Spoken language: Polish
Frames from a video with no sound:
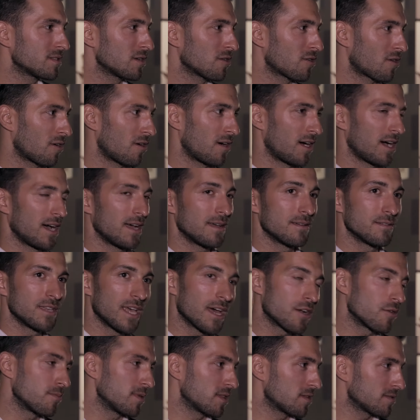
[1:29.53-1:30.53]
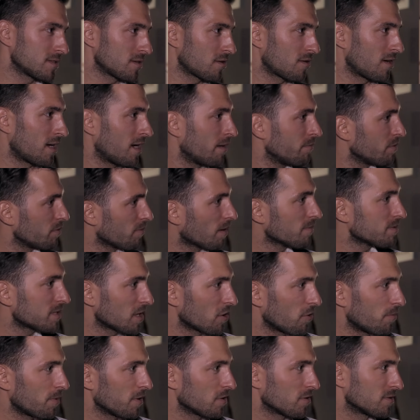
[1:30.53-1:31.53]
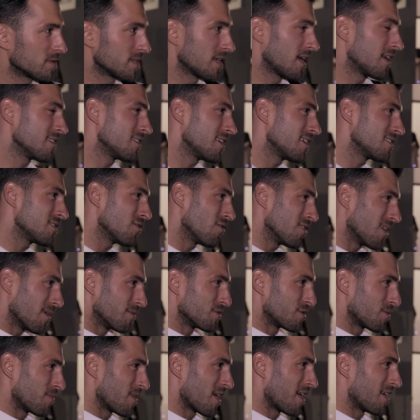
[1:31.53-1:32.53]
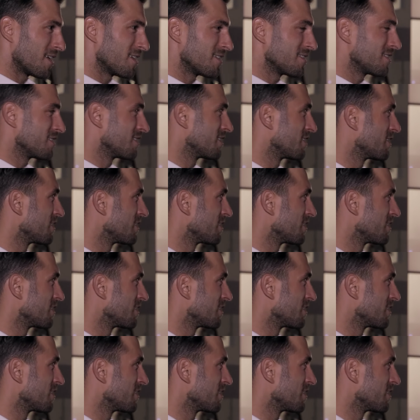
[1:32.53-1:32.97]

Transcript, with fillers: co kocha, ja robię to, co kocham i mam z tego pieniądze. A teraz ona będzie miała, e,